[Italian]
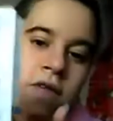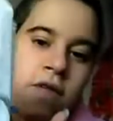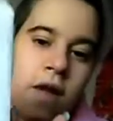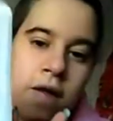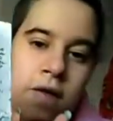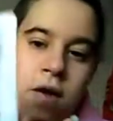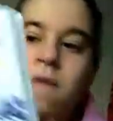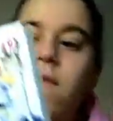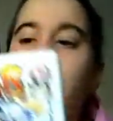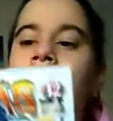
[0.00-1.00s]

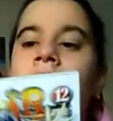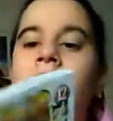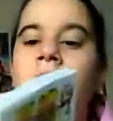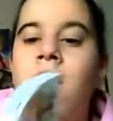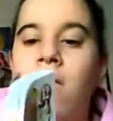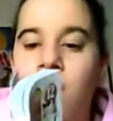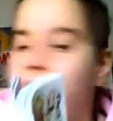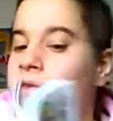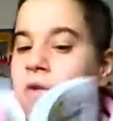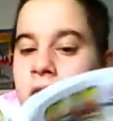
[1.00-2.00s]
standard
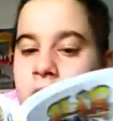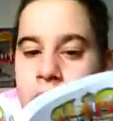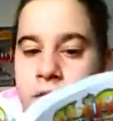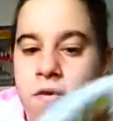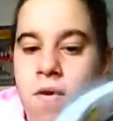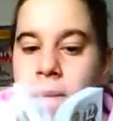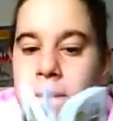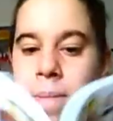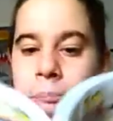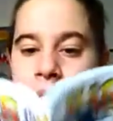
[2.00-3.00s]
questo l'ho letto
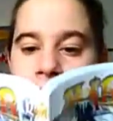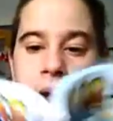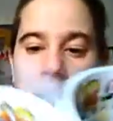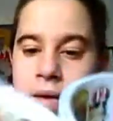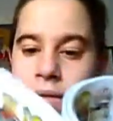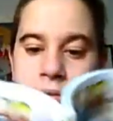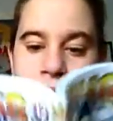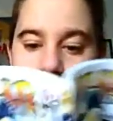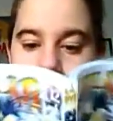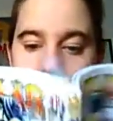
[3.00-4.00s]
e
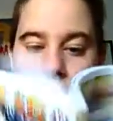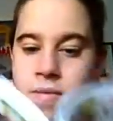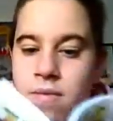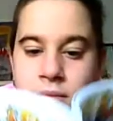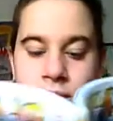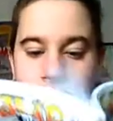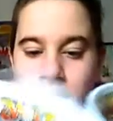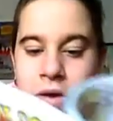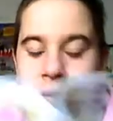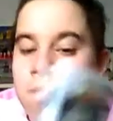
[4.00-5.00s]

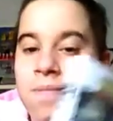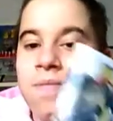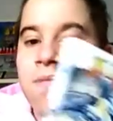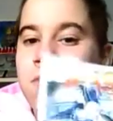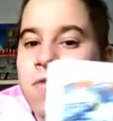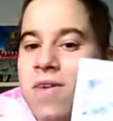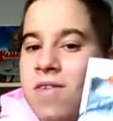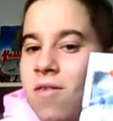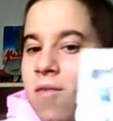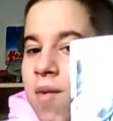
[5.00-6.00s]
dio
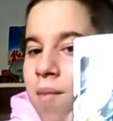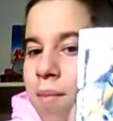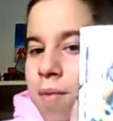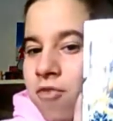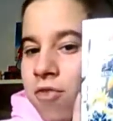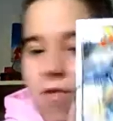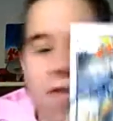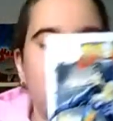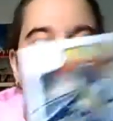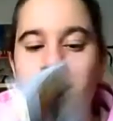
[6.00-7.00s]
questo numero mi è piaciuto
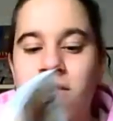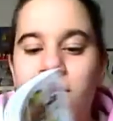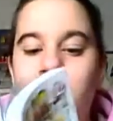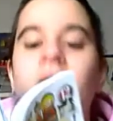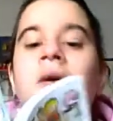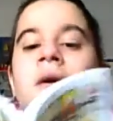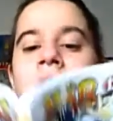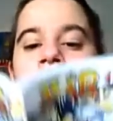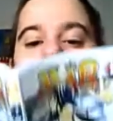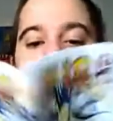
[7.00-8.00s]
tantissimo
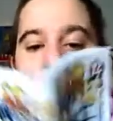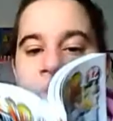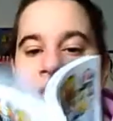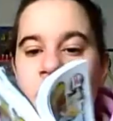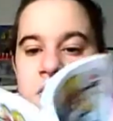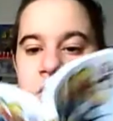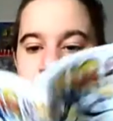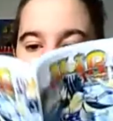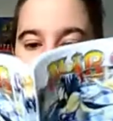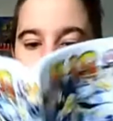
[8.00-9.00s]
veramente
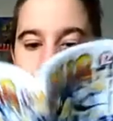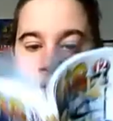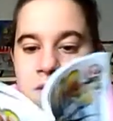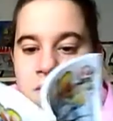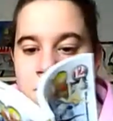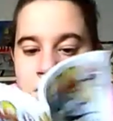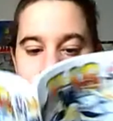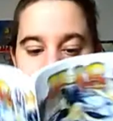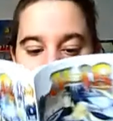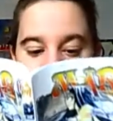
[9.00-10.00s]
tantissimo
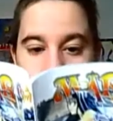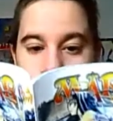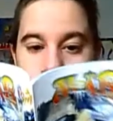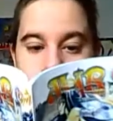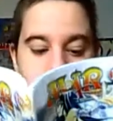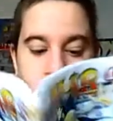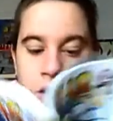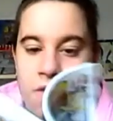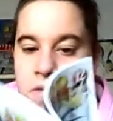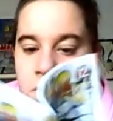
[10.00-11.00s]
mm,
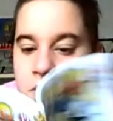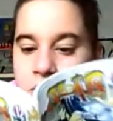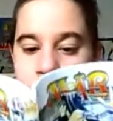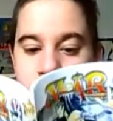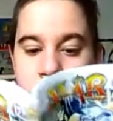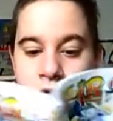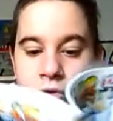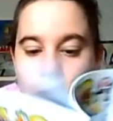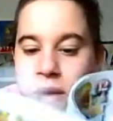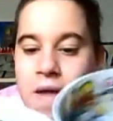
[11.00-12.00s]
bellissimo
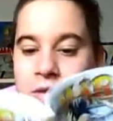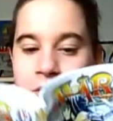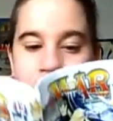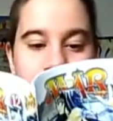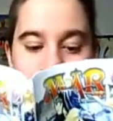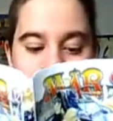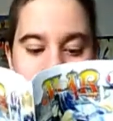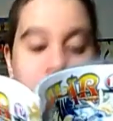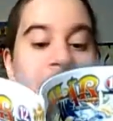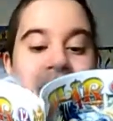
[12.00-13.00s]
stupendo
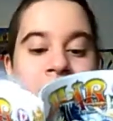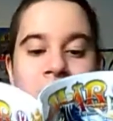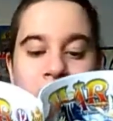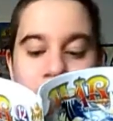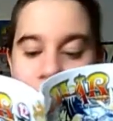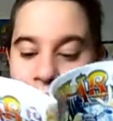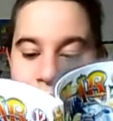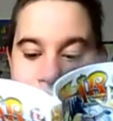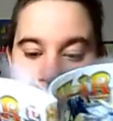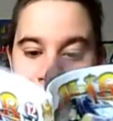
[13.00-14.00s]
non ho parole
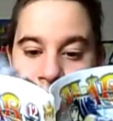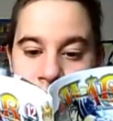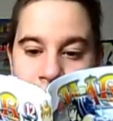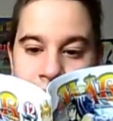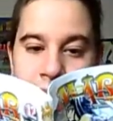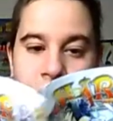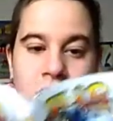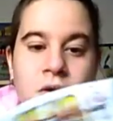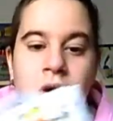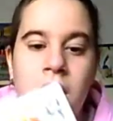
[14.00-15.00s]
per descriverlo
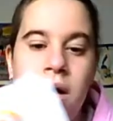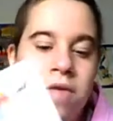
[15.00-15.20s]
è